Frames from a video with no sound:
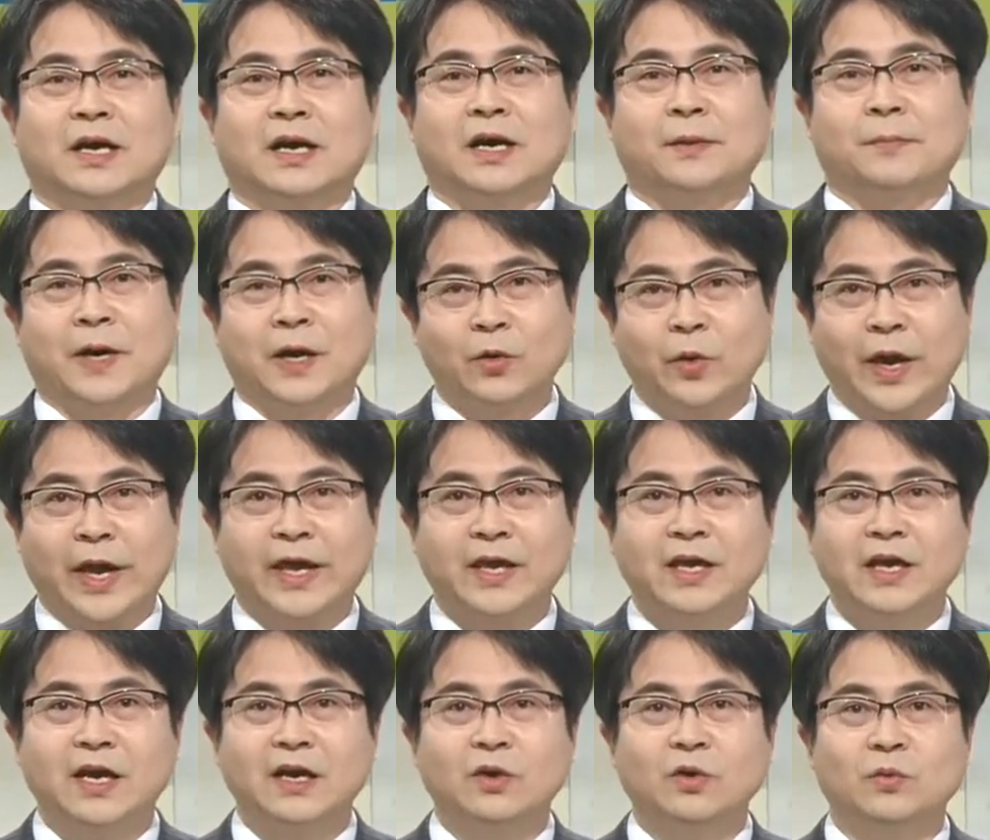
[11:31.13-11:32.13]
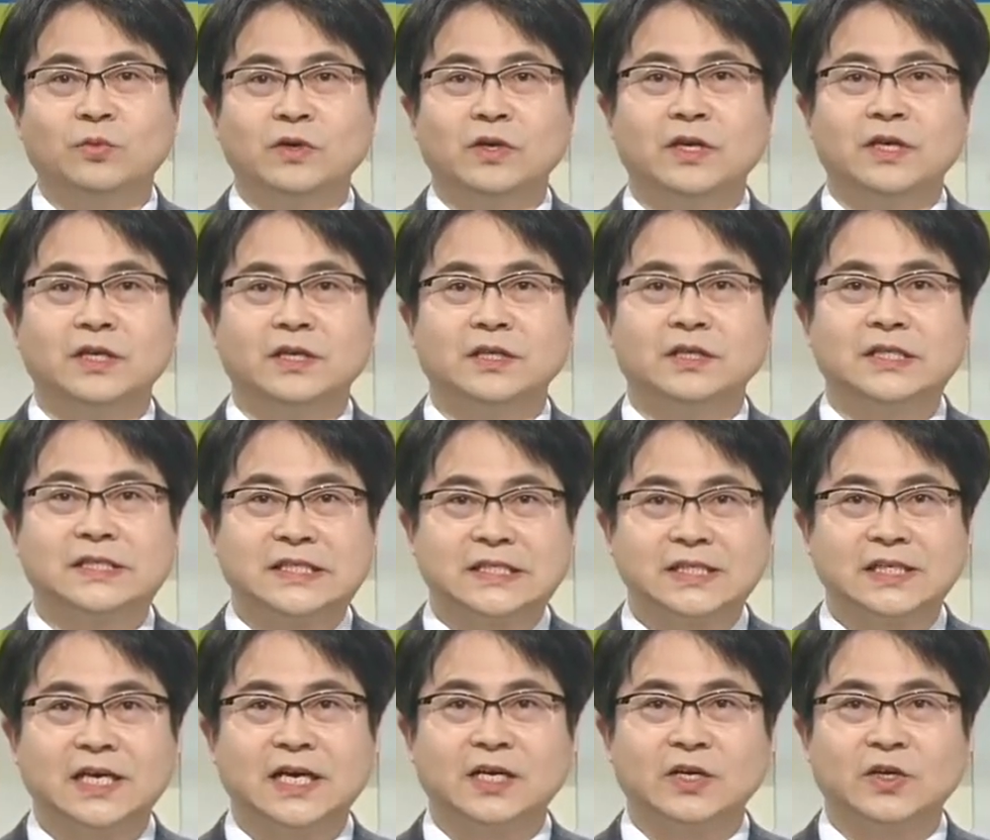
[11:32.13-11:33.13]
아, 바로 AR로 불리는
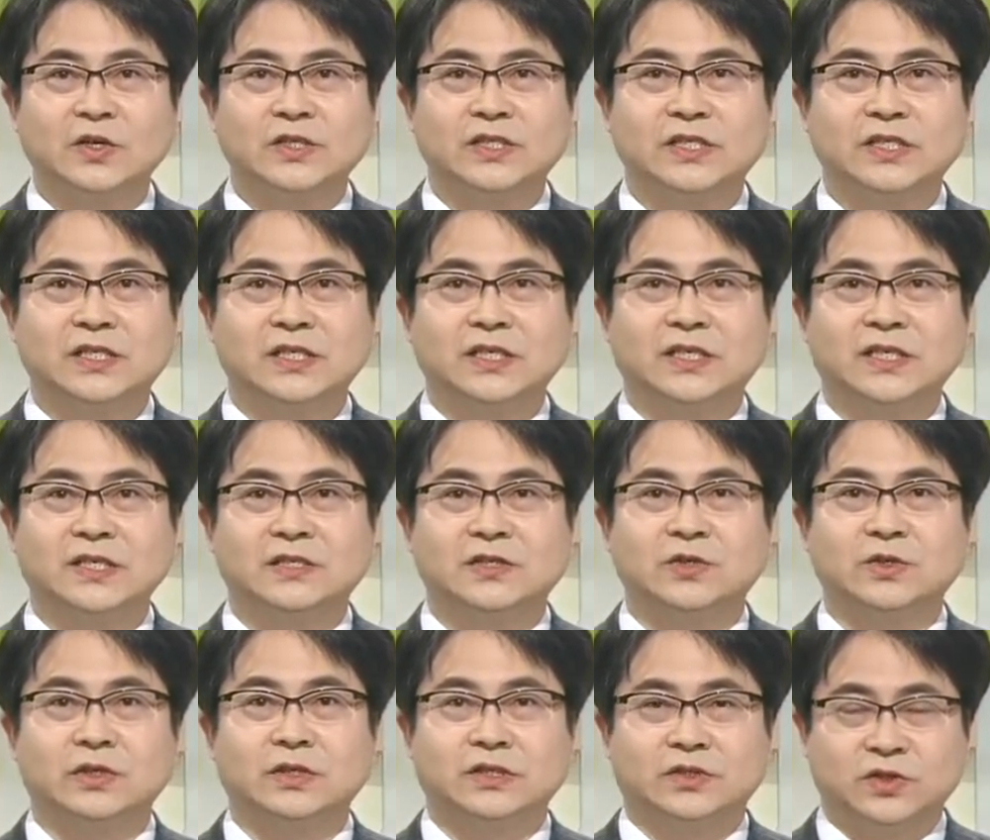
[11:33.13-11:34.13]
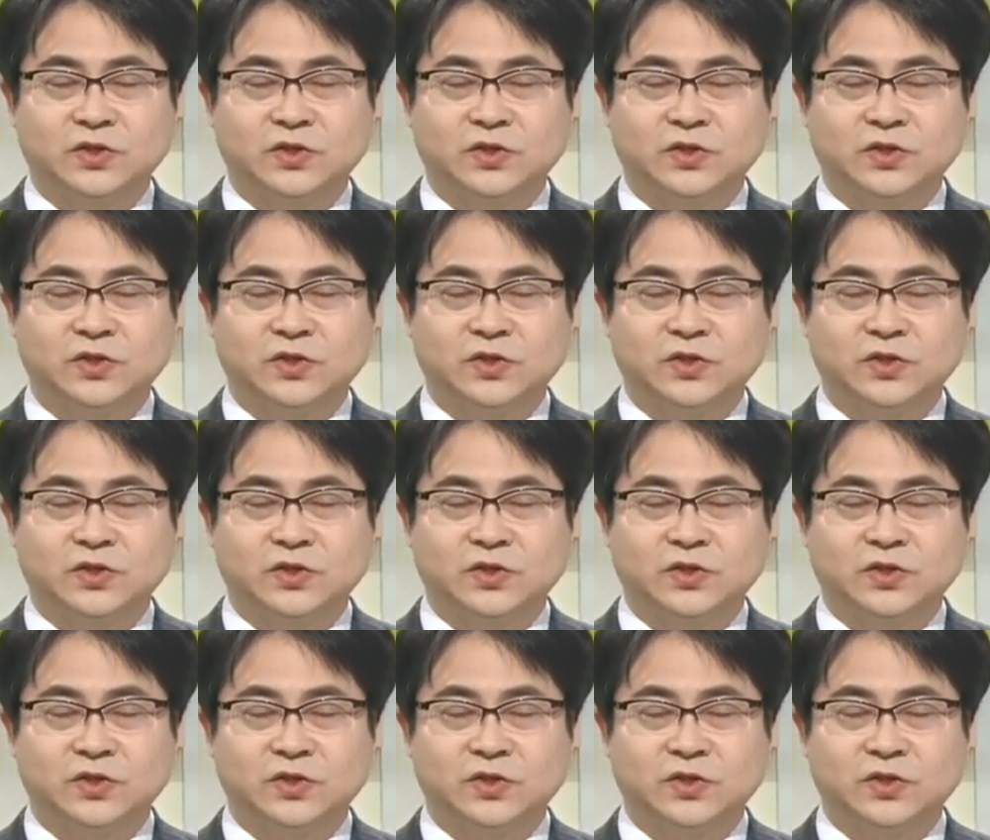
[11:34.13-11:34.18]
증강현실을 기술,